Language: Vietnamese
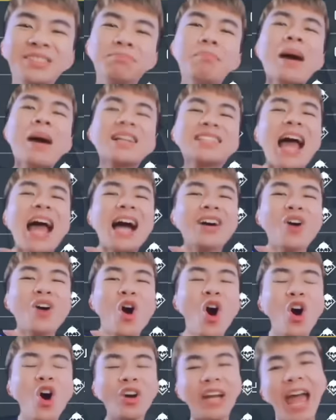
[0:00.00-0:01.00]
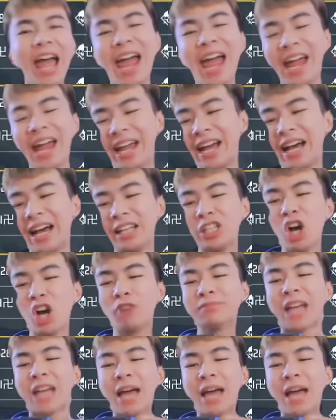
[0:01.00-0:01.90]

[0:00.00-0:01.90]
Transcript: Bắc Giang. Ok. Thì hôm